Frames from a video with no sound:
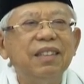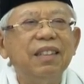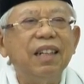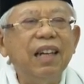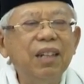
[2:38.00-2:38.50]

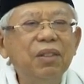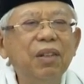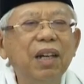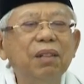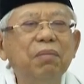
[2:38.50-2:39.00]
Nah,
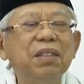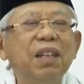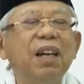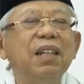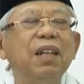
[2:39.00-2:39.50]
kalau
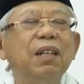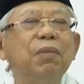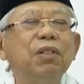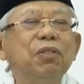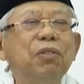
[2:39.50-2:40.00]
al-madar
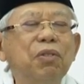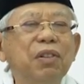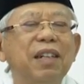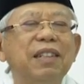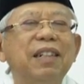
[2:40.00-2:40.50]

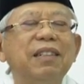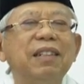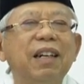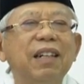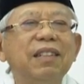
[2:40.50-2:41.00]
al-madhununa
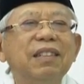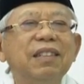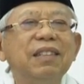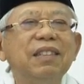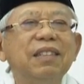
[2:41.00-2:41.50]
saja
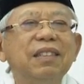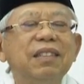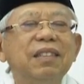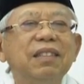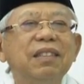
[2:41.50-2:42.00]

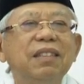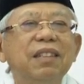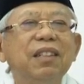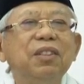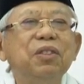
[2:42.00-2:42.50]

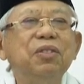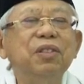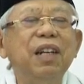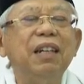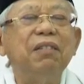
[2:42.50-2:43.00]
itu
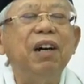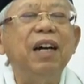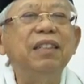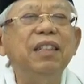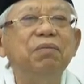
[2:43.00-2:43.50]
sudah
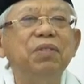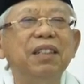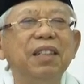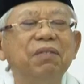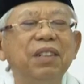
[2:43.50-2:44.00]
wajib
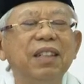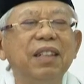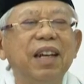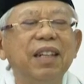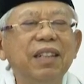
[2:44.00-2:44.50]
kita
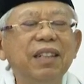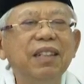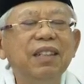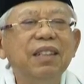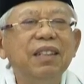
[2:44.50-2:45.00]

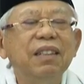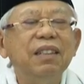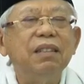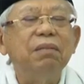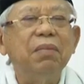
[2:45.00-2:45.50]
menghindari,
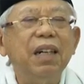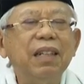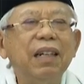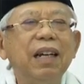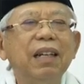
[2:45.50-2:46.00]

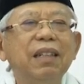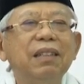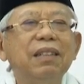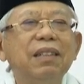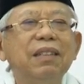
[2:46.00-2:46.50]
maka
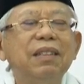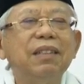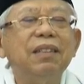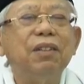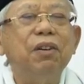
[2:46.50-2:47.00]

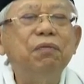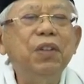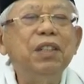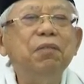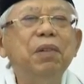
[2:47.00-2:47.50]

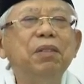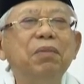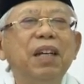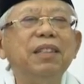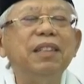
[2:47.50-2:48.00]
COVID-19
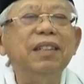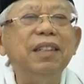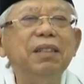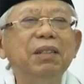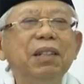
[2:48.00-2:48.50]

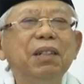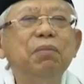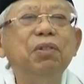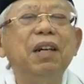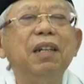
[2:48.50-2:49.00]
ini
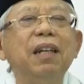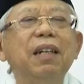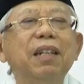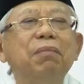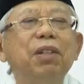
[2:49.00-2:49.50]
bukan
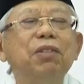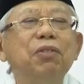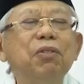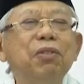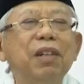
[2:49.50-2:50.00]
lagi
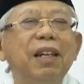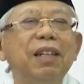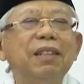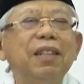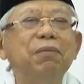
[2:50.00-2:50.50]

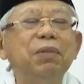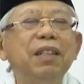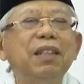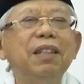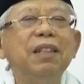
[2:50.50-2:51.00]
maznuna tapi